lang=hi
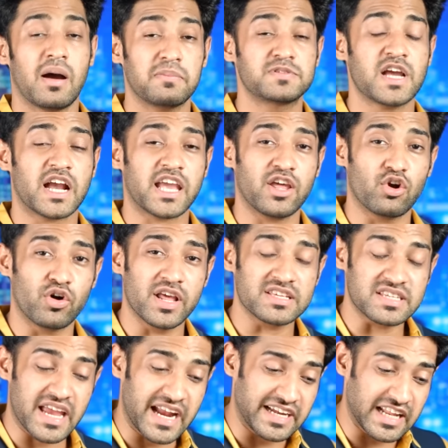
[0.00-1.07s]
अब जाके
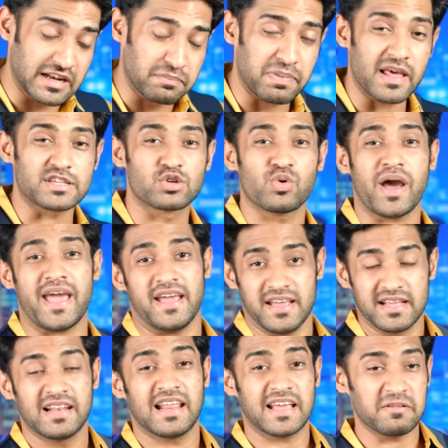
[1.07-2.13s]
रोडीज 18 प्लस हुआ है
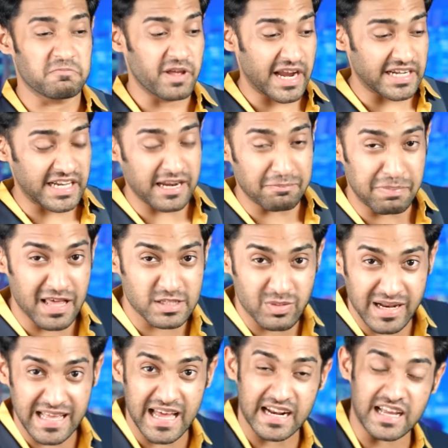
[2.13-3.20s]
लेकिन 18 प्लस
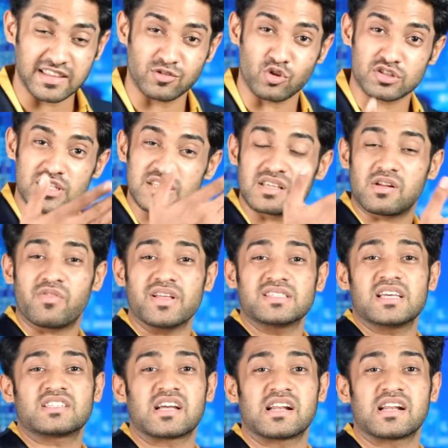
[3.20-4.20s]
वाली हरकत तो सीजन वन से